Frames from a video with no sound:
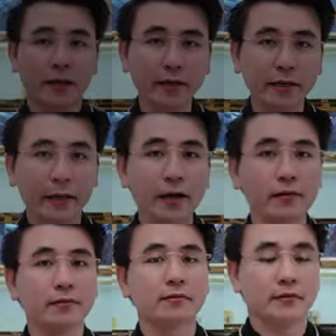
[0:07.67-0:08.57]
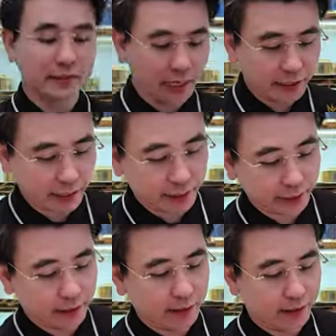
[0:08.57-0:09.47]
ý nghĩa giá
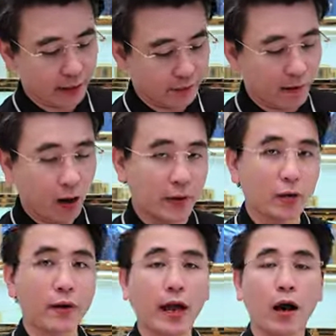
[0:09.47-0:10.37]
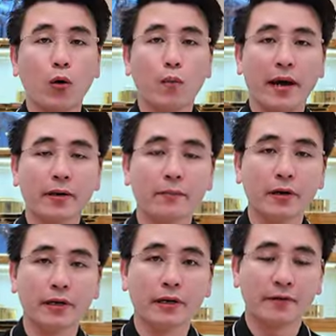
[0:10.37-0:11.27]
trị từ vàng nguyên khối Au
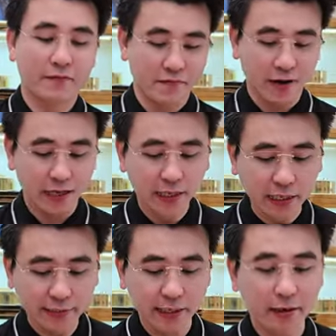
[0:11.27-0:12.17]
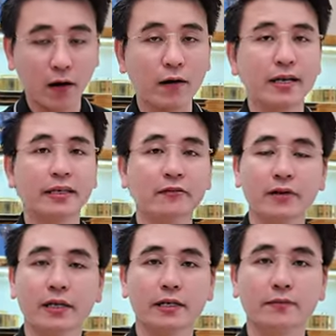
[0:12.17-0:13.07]
750 và đính lên trên đó là những
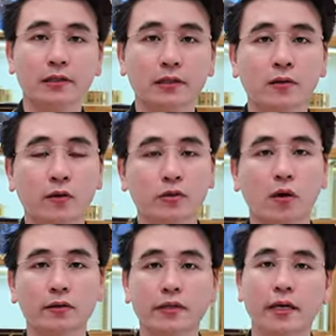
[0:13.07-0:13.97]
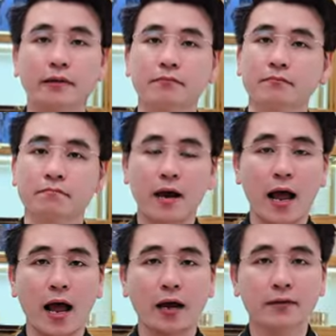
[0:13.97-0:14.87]
viên kim cương hột sòn thiên nhiên
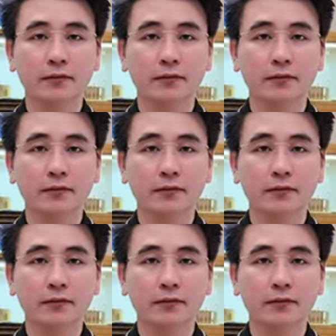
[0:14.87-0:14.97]
mà